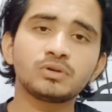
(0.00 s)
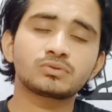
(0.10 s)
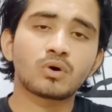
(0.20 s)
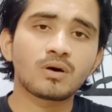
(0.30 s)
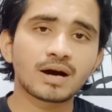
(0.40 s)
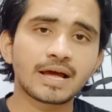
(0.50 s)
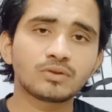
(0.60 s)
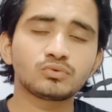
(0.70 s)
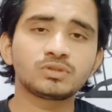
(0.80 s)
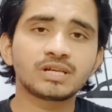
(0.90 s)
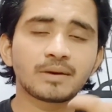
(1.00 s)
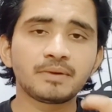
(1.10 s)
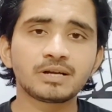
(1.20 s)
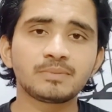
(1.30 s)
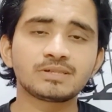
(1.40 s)
सॉन्ग आया तो उसी
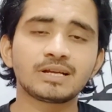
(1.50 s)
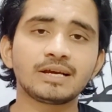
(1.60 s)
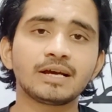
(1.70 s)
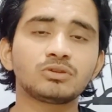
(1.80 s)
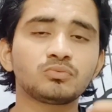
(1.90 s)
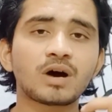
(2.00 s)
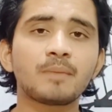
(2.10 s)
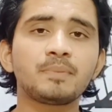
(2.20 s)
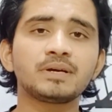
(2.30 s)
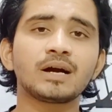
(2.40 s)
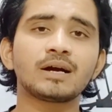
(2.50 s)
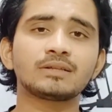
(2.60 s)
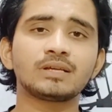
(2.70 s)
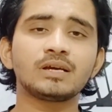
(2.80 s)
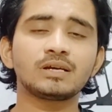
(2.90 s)
कमेंट में चले गए तो वहां पे क्या करते
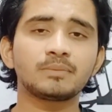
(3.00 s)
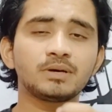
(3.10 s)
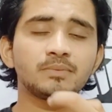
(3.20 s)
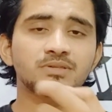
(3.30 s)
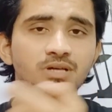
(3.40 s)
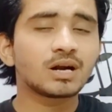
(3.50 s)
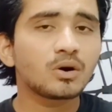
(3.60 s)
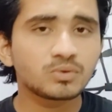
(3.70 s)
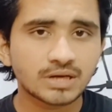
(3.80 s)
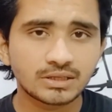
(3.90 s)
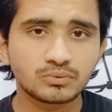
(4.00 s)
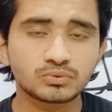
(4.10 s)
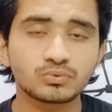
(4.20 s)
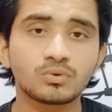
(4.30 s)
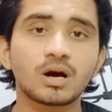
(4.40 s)
हैं कभी कभी झगड़ा हो जाता है कुछ
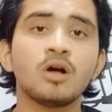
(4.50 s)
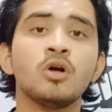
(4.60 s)
लोगों का